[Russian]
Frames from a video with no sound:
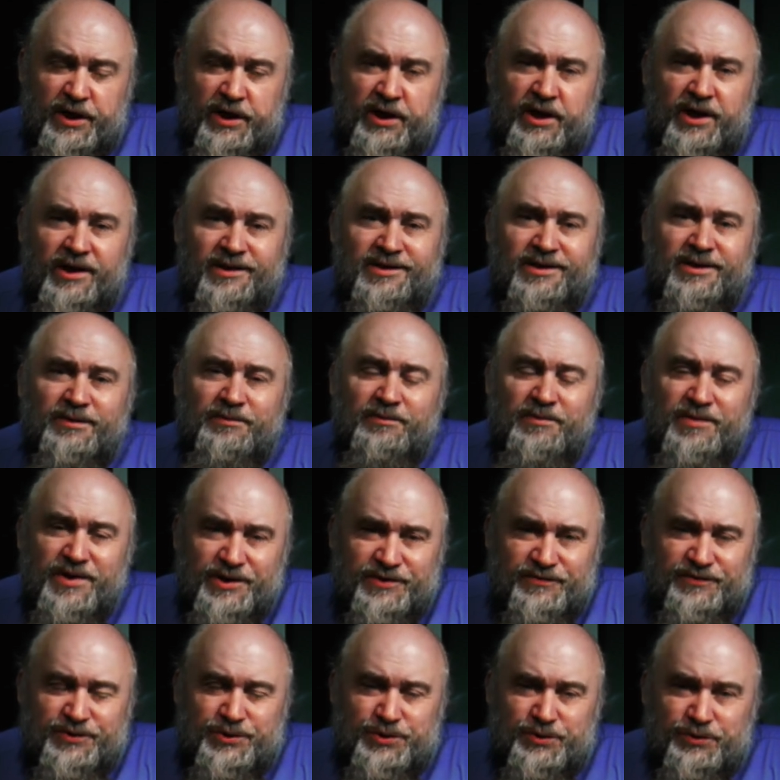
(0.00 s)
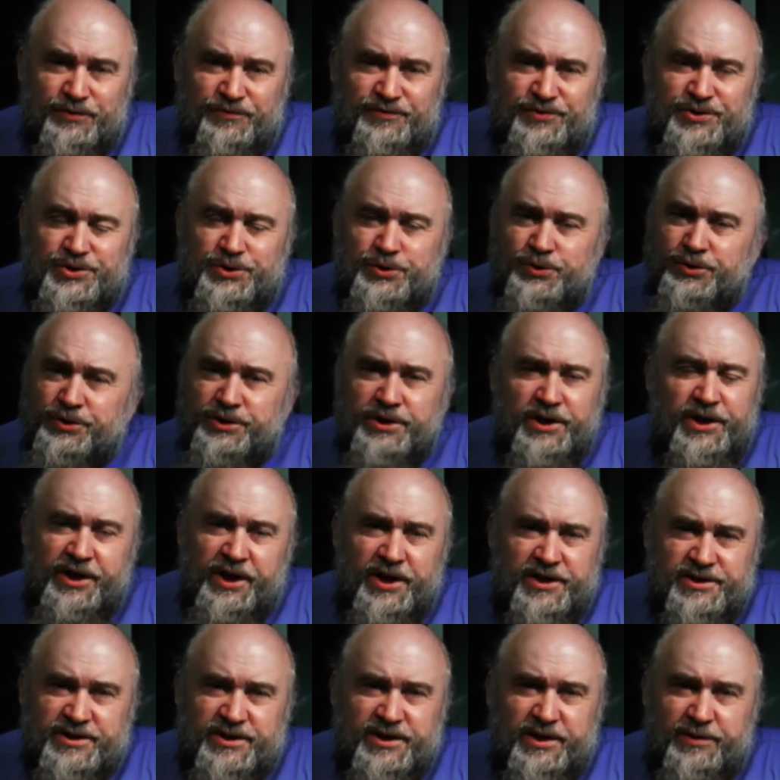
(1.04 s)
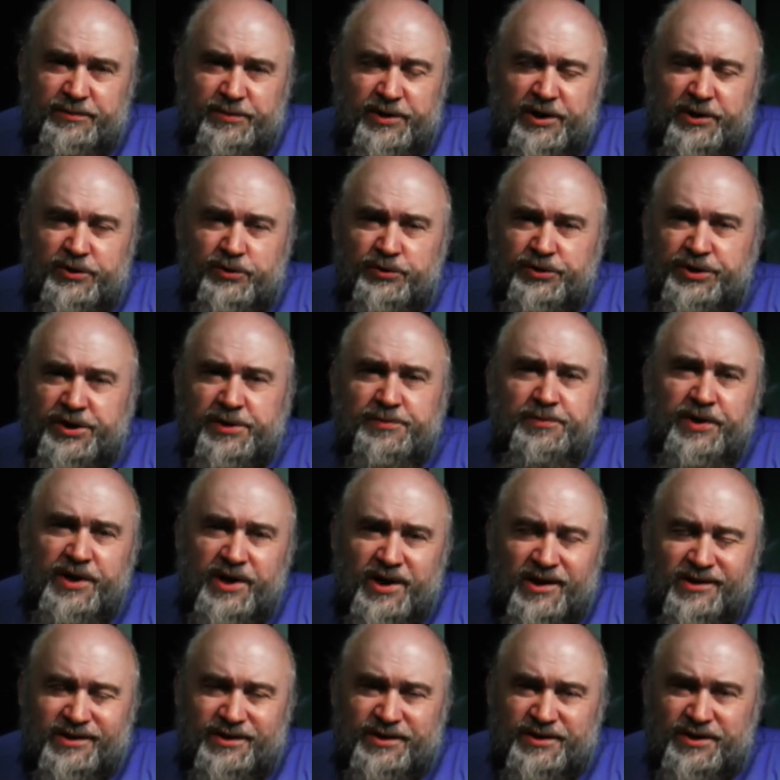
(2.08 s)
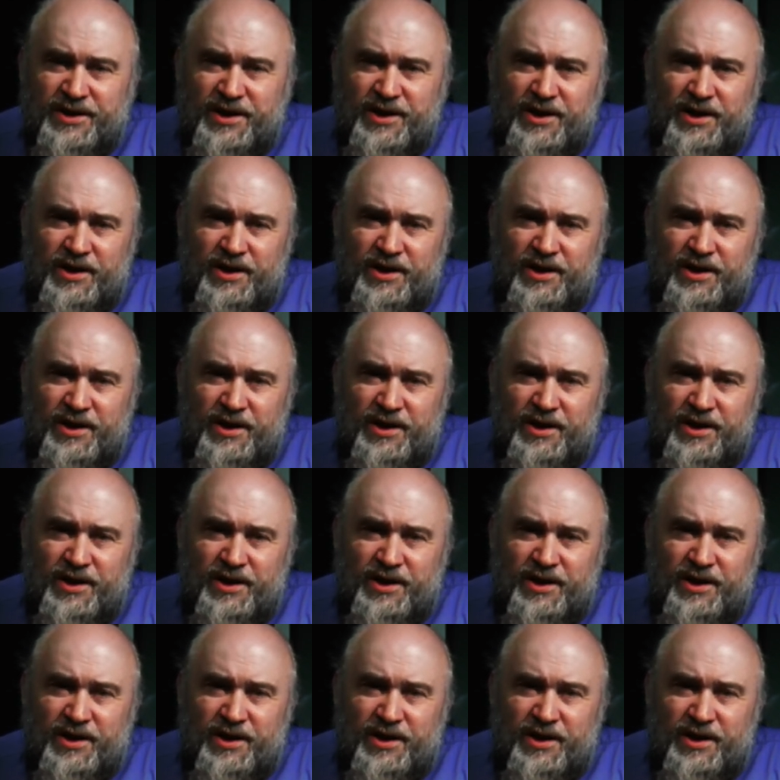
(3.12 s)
и отмыть все, все это грязное белье, не прятать.